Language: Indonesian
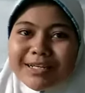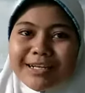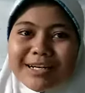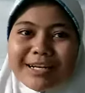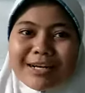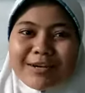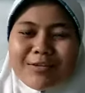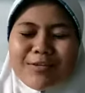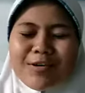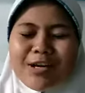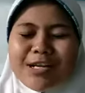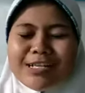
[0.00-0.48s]

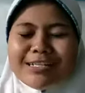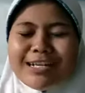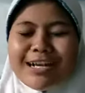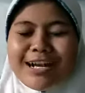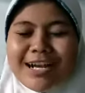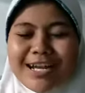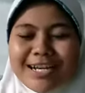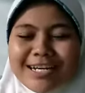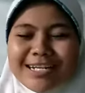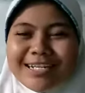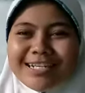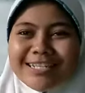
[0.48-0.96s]

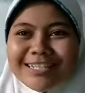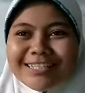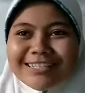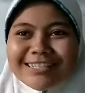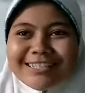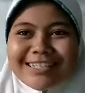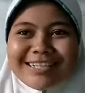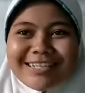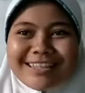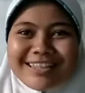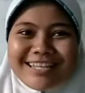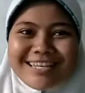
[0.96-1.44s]
kekuasaan yang
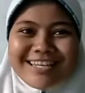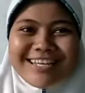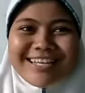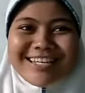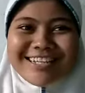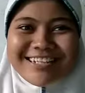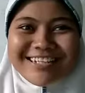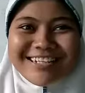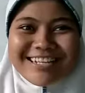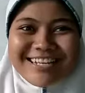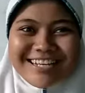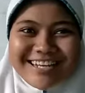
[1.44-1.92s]

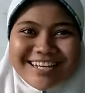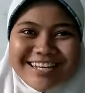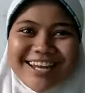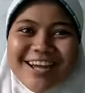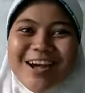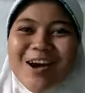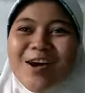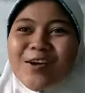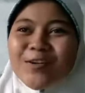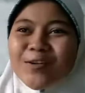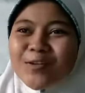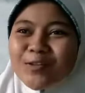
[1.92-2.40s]
tertinggi
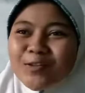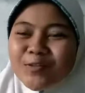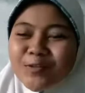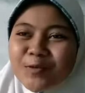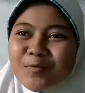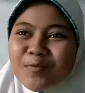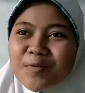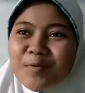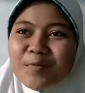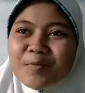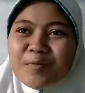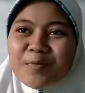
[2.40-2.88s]

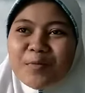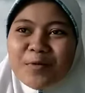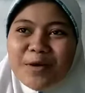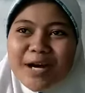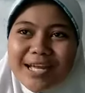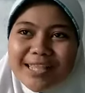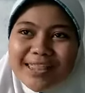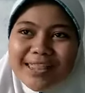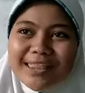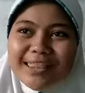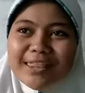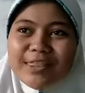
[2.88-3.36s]
untuk
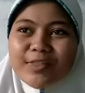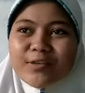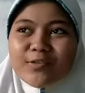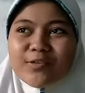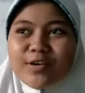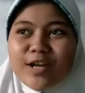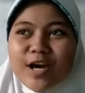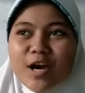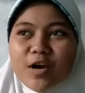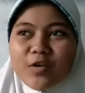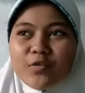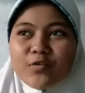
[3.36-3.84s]
membuat
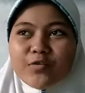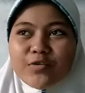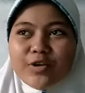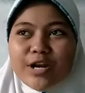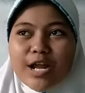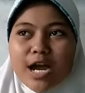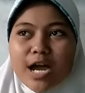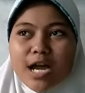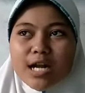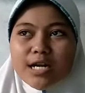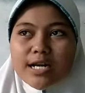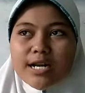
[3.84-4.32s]

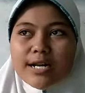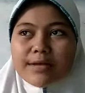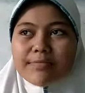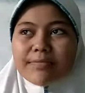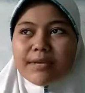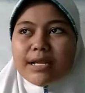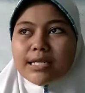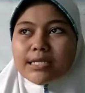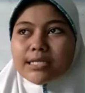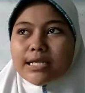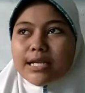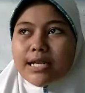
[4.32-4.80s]
undang-undang dan
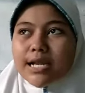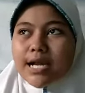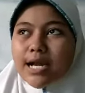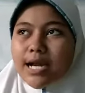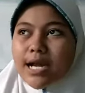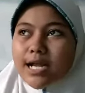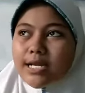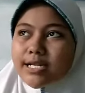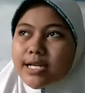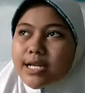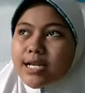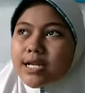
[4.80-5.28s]

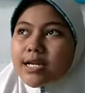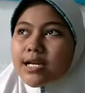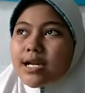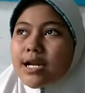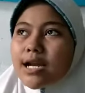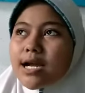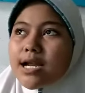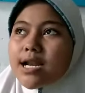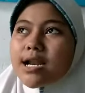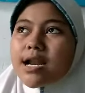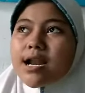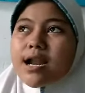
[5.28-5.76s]
melaksanakannya
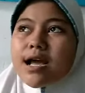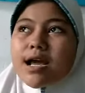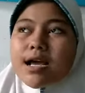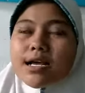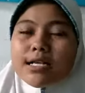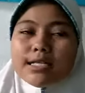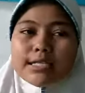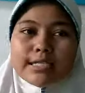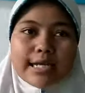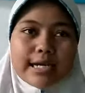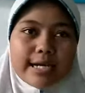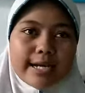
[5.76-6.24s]
dengan
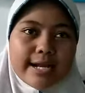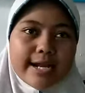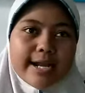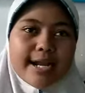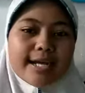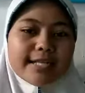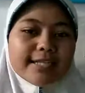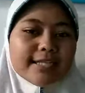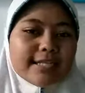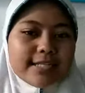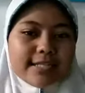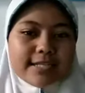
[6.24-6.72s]
cara
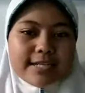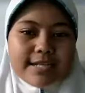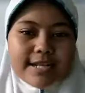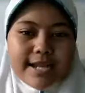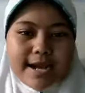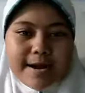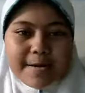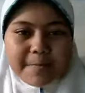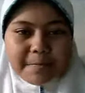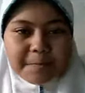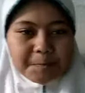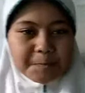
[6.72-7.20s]
yang
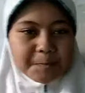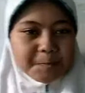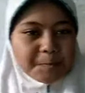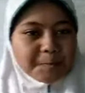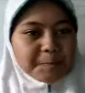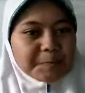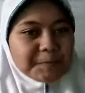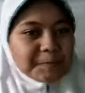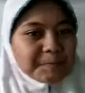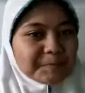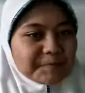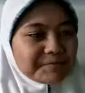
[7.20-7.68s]
tersedia.
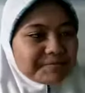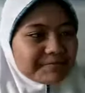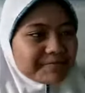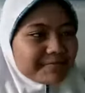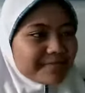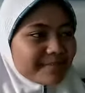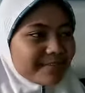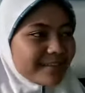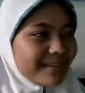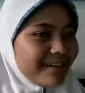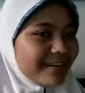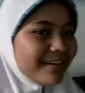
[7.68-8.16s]

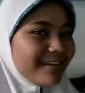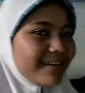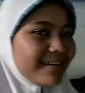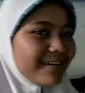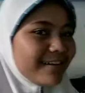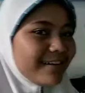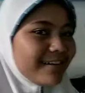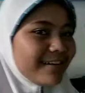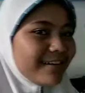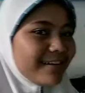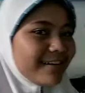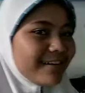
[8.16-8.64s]

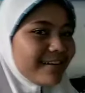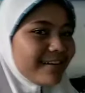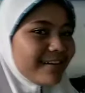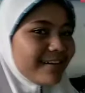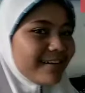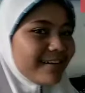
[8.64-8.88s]
Pengertian